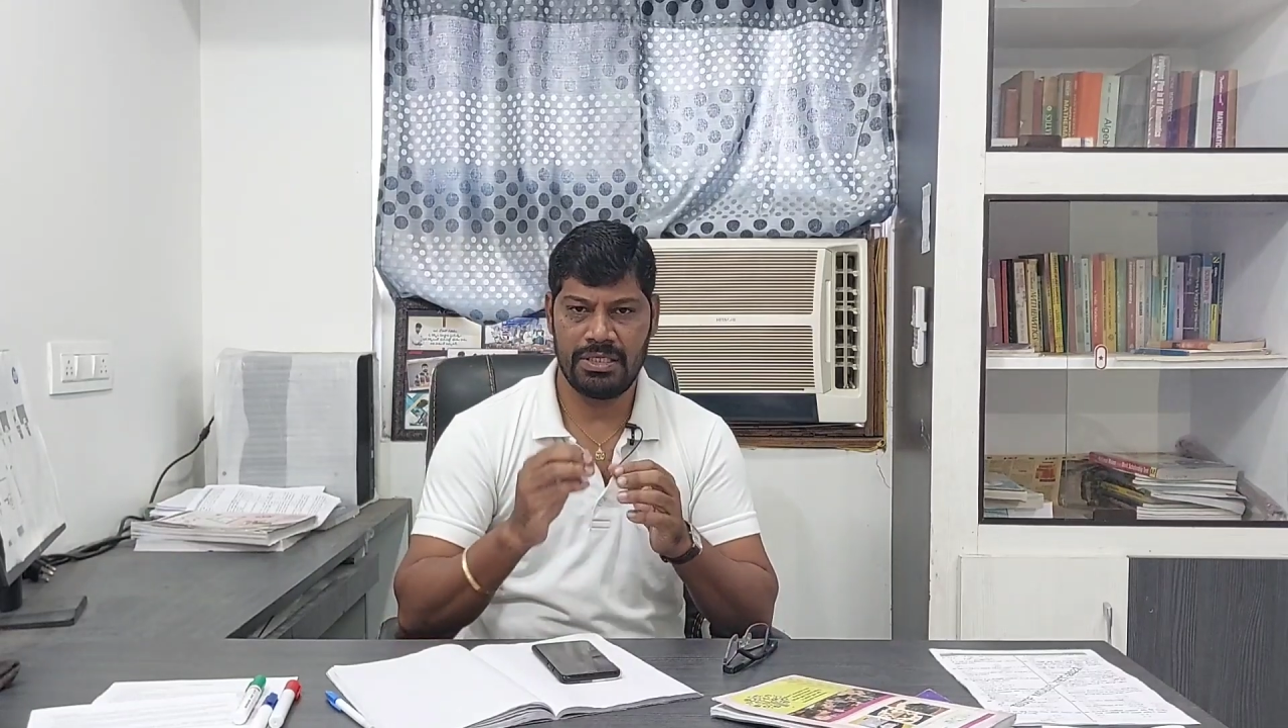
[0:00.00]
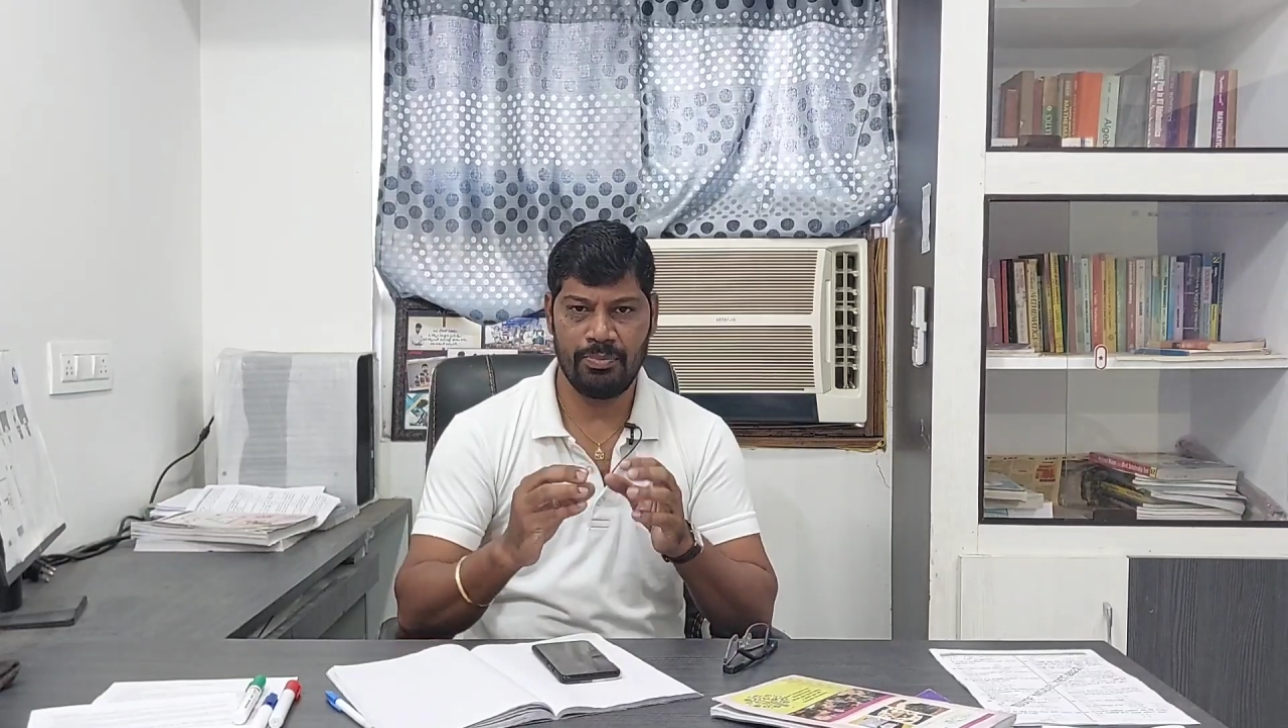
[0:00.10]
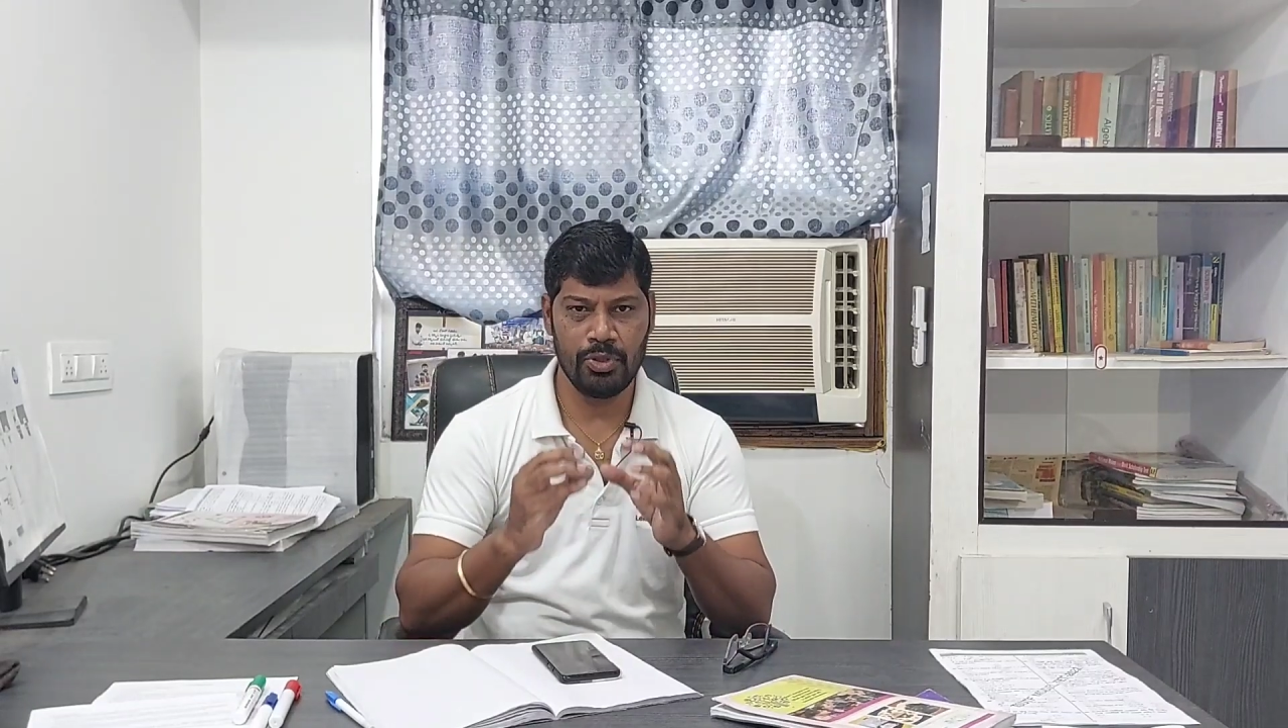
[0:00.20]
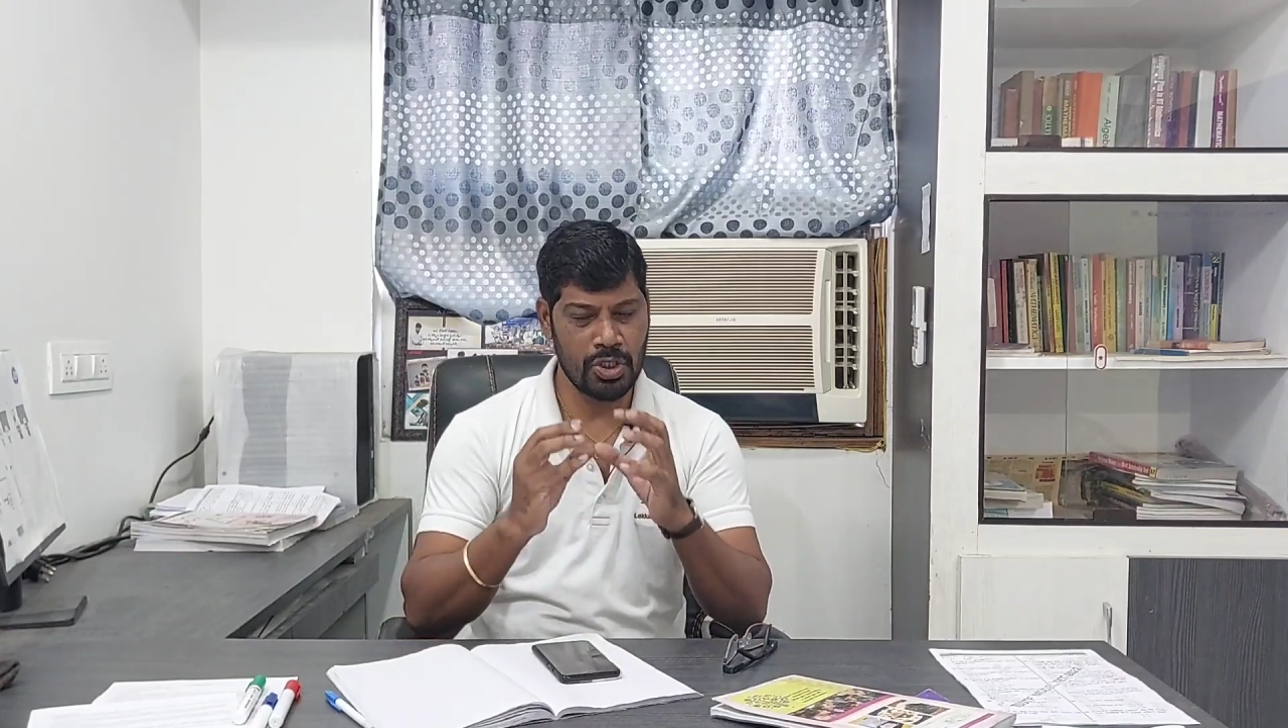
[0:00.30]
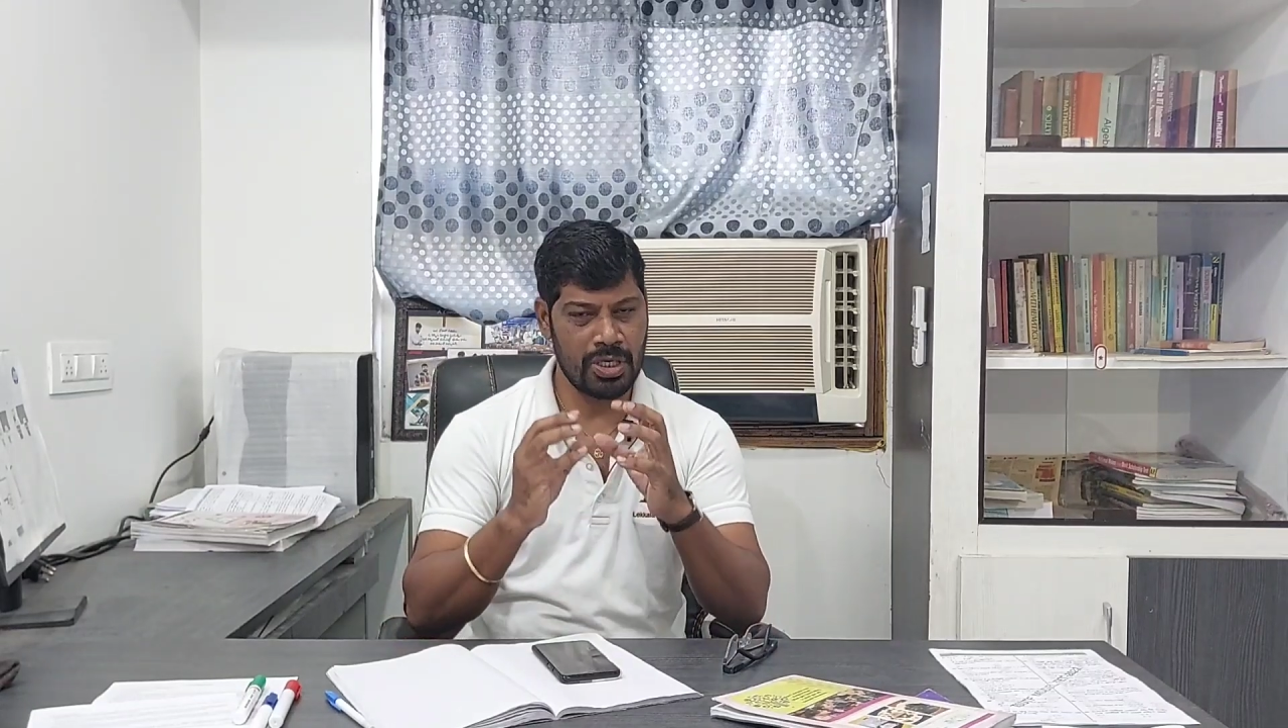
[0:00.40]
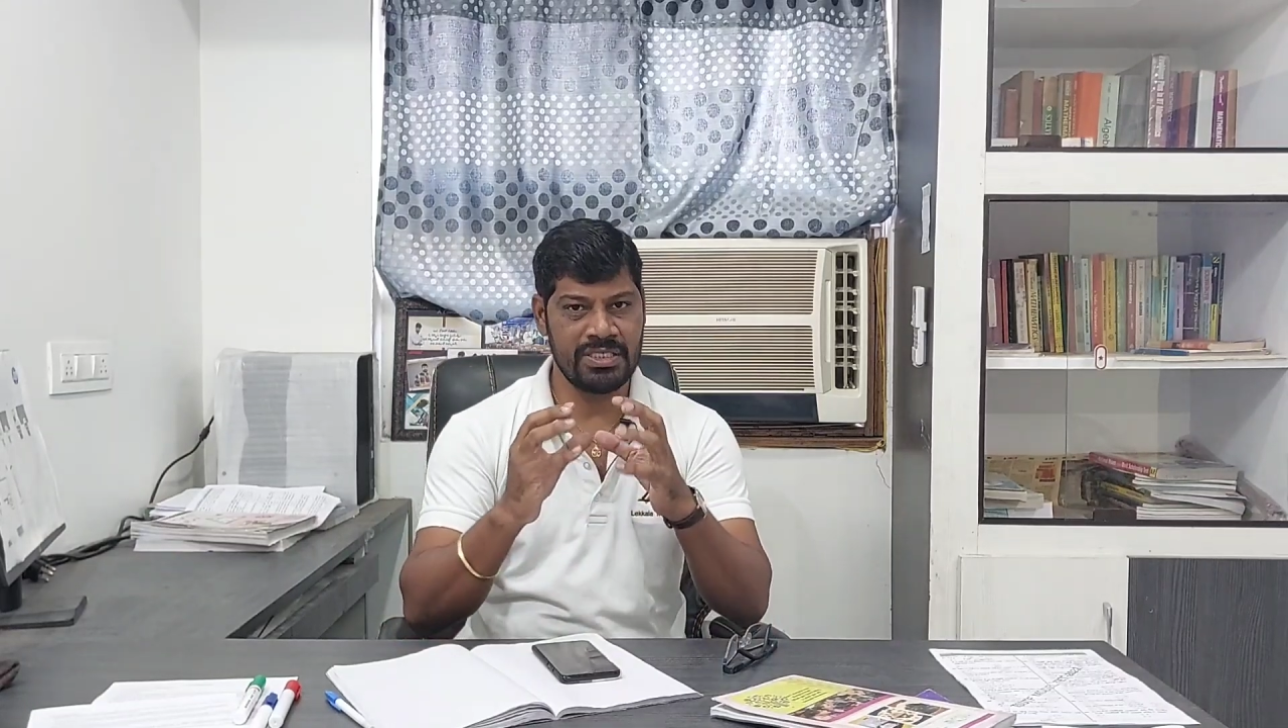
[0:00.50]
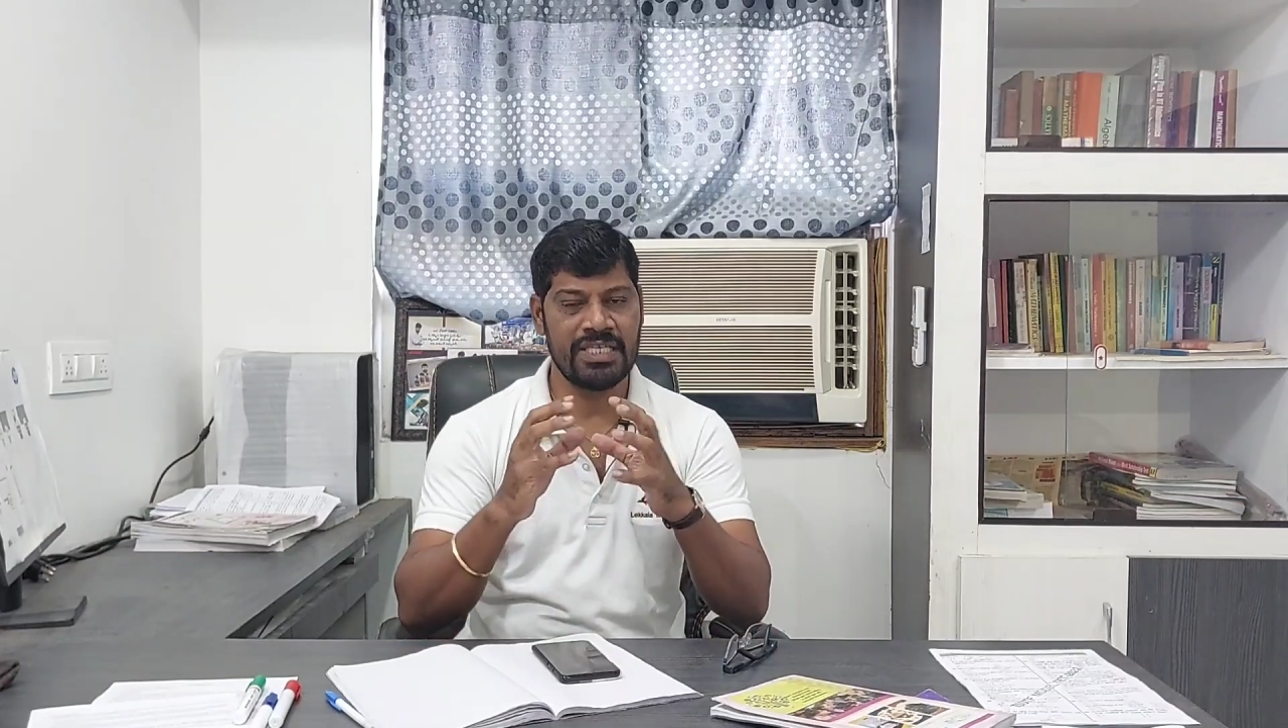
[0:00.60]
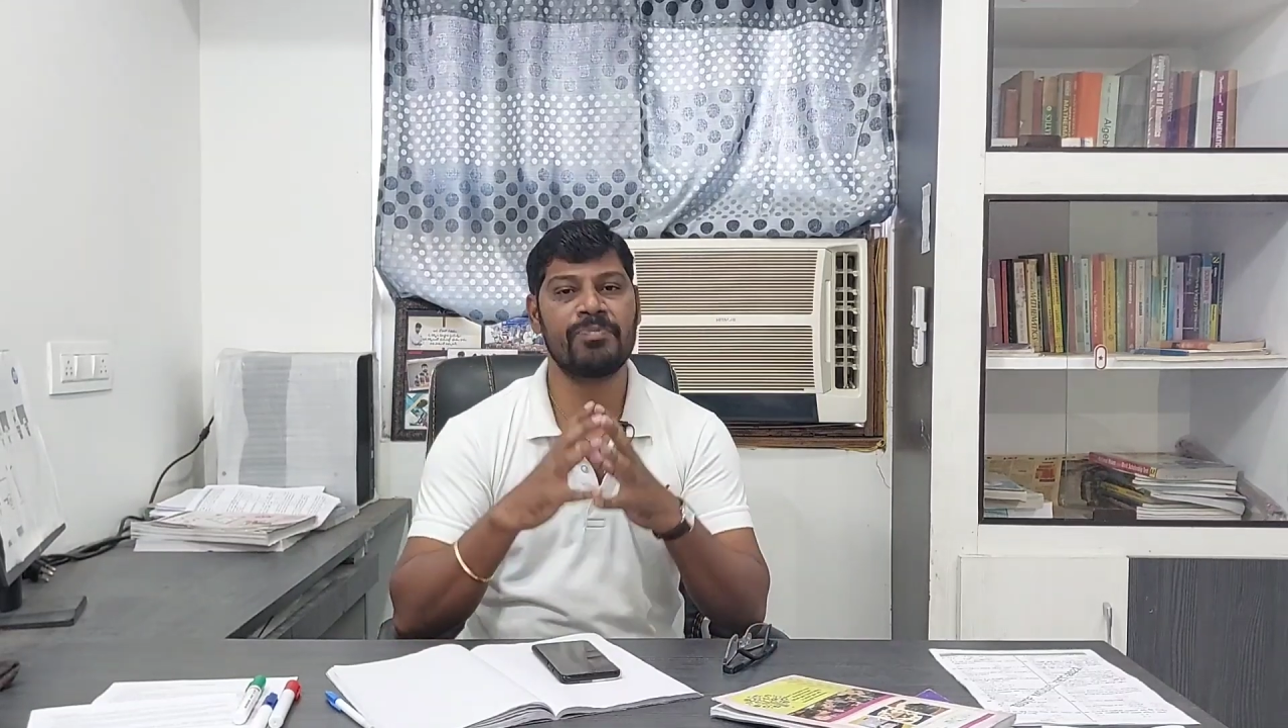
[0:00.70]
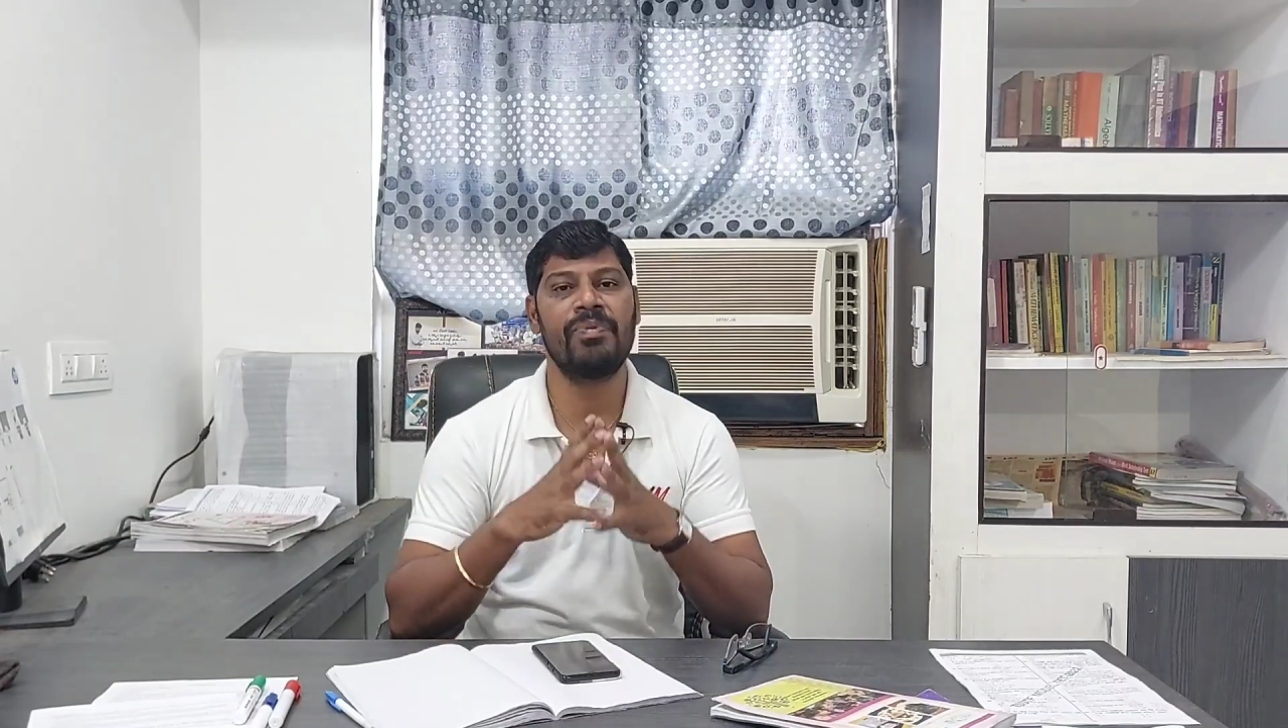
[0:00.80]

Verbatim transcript: సపోజ్ ఒక చెస్